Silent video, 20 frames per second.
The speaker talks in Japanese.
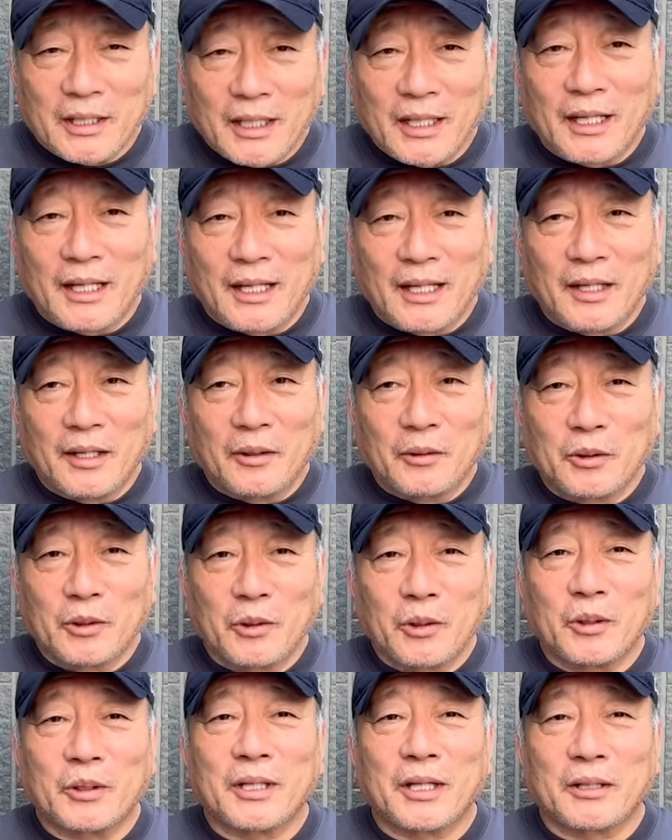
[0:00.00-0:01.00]
あそうだね
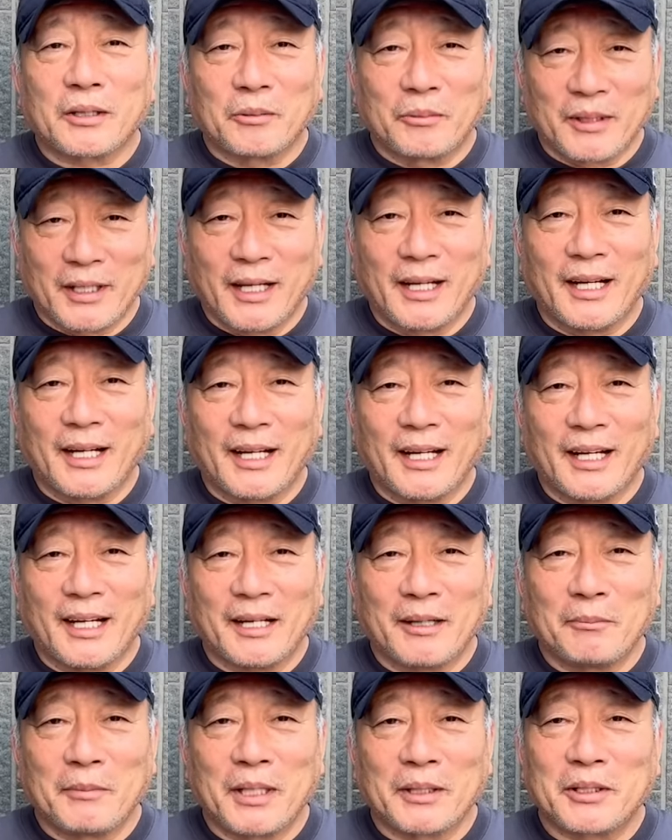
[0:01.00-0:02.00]
驚いたけどもね、
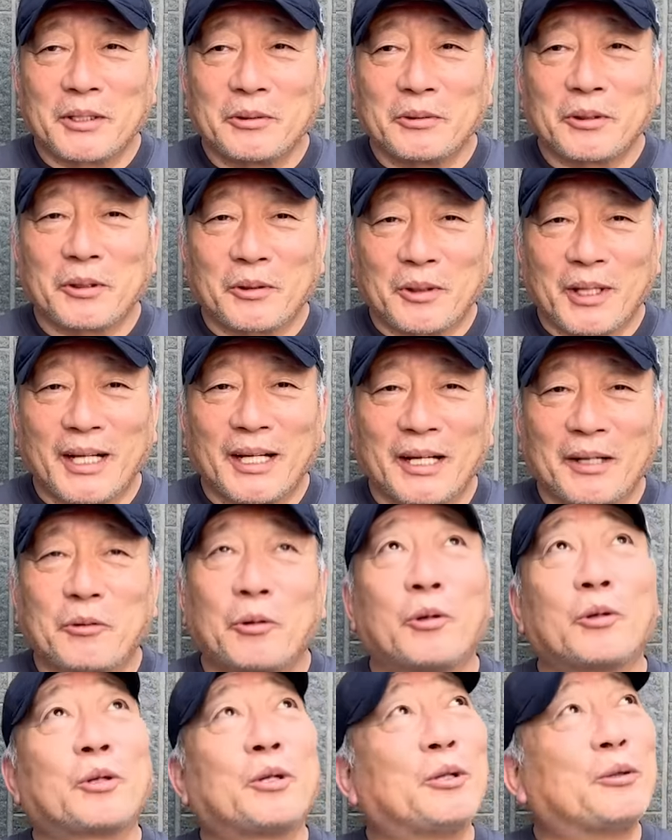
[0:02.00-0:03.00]
うん、まあ急遽ね
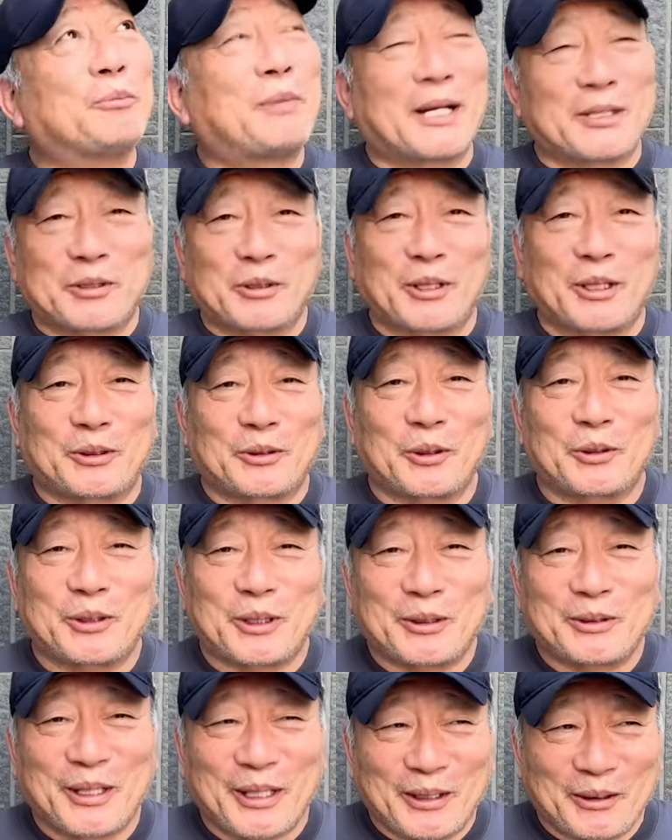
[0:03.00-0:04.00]
こういう場所で撮っ
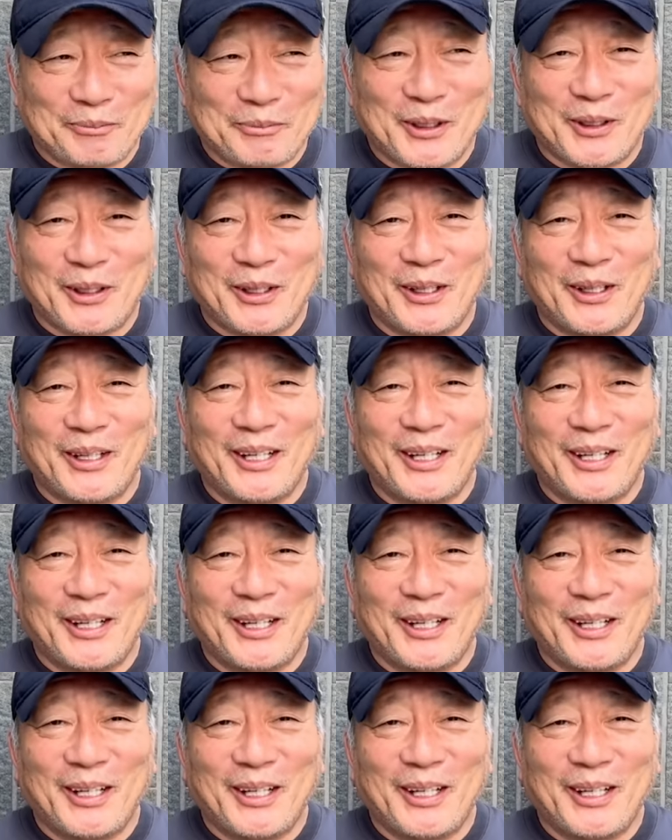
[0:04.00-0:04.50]
てるけどもど